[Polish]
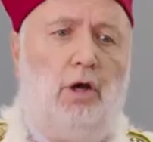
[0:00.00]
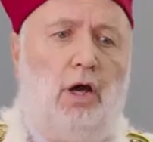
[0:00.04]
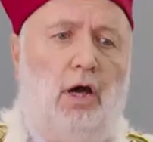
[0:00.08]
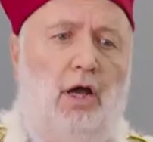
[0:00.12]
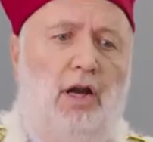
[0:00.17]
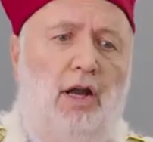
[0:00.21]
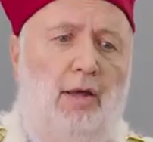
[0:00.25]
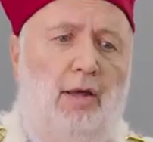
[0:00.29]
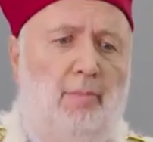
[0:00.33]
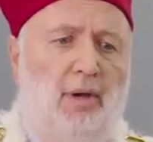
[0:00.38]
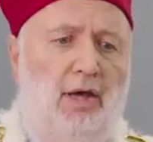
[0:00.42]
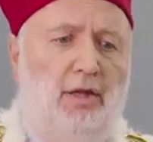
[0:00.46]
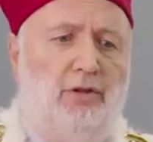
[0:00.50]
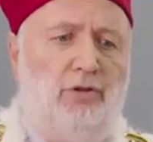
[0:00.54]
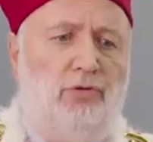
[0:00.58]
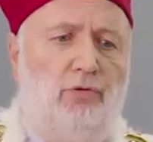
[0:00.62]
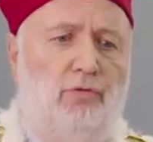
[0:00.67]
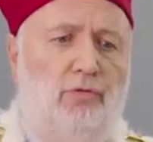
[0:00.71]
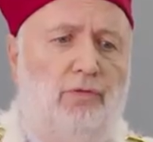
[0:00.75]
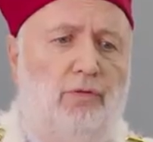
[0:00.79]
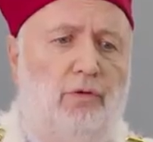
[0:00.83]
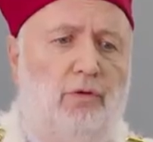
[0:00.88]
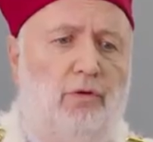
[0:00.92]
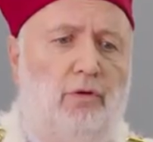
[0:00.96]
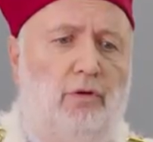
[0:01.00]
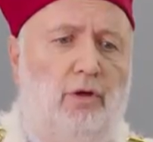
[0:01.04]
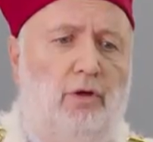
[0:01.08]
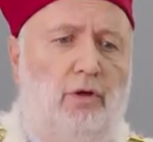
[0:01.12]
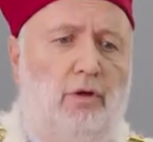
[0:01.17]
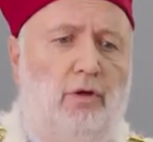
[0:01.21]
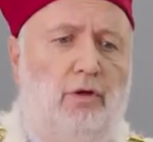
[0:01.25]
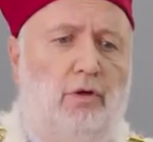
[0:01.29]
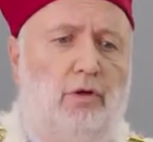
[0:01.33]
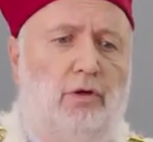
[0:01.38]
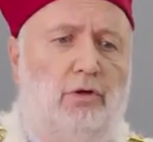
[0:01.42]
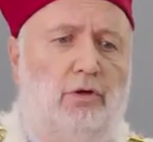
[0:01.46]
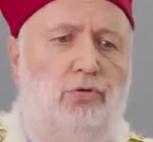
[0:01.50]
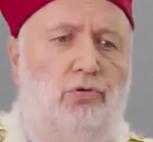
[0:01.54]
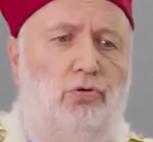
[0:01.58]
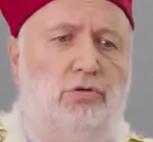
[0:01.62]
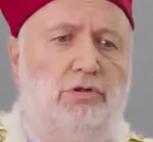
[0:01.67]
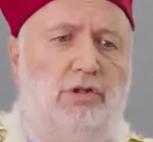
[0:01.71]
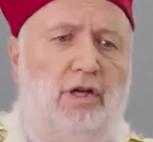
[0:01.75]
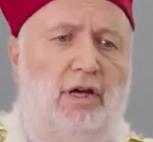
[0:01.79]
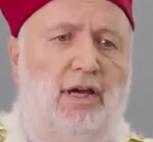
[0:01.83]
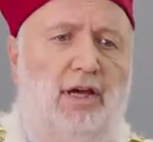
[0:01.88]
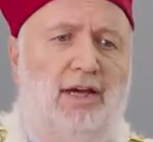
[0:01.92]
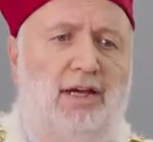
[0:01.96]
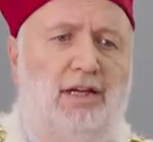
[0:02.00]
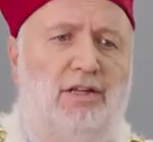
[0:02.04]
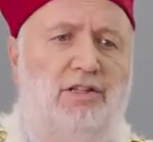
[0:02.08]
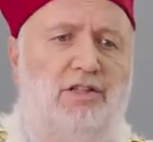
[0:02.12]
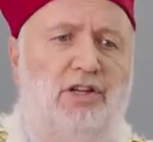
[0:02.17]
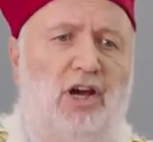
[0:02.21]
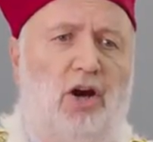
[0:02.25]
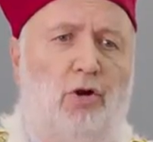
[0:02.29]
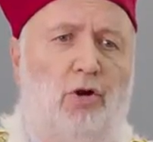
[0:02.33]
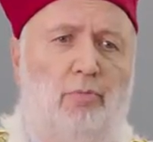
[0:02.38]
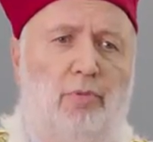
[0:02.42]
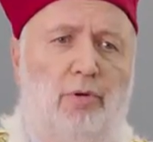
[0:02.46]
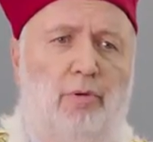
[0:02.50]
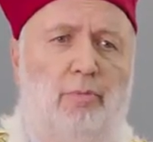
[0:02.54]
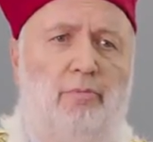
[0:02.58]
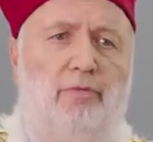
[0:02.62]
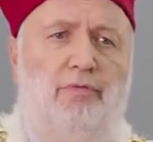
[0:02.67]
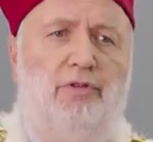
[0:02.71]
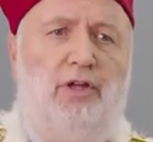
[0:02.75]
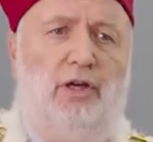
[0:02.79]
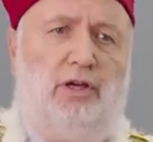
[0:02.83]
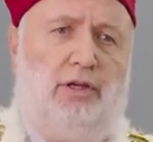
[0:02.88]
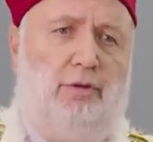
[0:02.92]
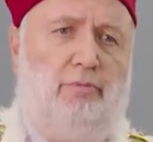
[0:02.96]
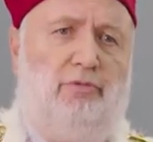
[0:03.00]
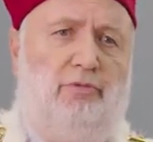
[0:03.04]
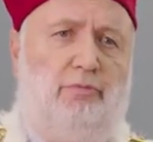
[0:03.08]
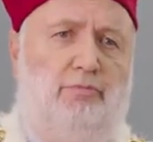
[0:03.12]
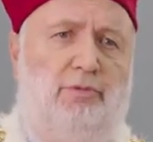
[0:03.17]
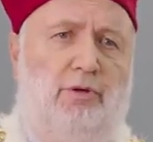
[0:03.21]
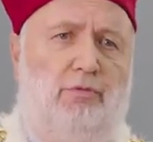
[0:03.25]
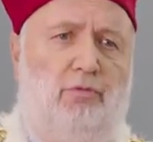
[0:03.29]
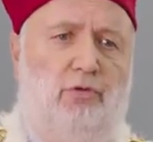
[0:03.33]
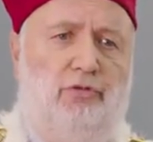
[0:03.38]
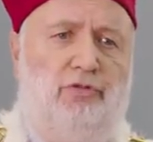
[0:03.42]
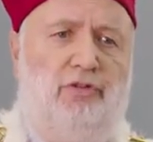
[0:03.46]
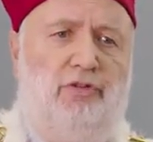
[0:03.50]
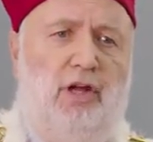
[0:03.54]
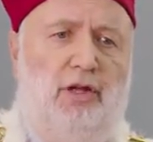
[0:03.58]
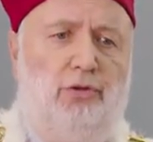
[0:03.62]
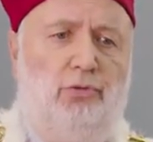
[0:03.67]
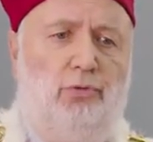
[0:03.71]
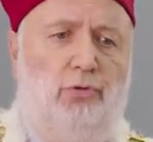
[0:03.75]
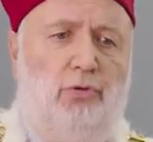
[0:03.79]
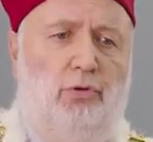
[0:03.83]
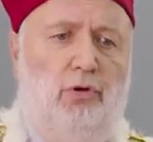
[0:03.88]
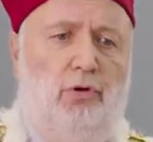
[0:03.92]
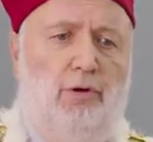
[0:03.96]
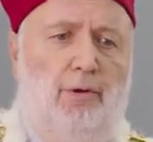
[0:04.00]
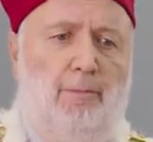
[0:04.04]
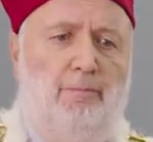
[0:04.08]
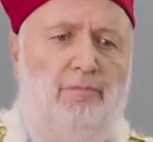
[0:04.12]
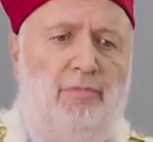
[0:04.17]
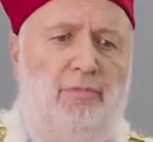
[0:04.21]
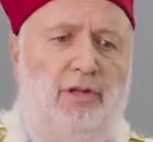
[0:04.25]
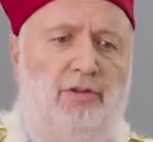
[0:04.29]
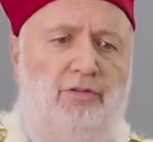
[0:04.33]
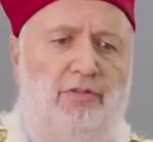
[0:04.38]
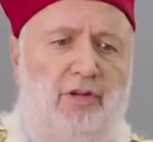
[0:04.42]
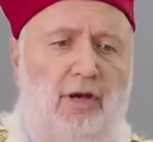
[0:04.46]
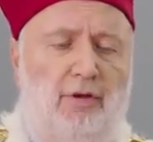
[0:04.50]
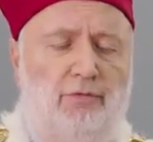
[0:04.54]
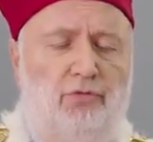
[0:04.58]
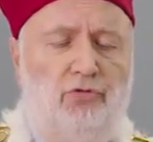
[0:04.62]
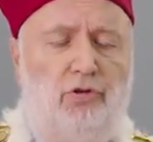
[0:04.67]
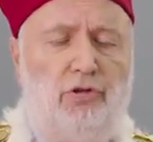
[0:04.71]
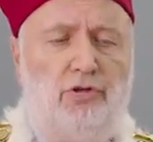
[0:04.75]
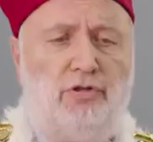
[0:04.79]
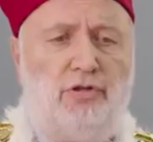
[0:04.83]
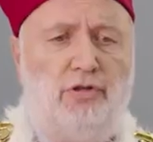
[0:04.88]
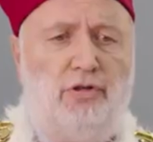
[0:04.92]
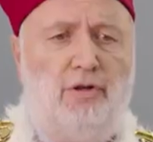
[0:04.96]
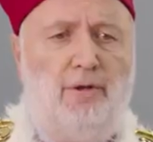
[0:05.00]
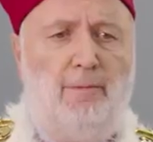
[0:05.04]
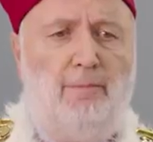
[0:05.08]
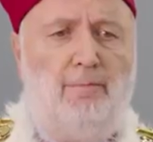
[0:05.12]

elementów, które chciałbym w takim sprawozdaniu zawrzeć.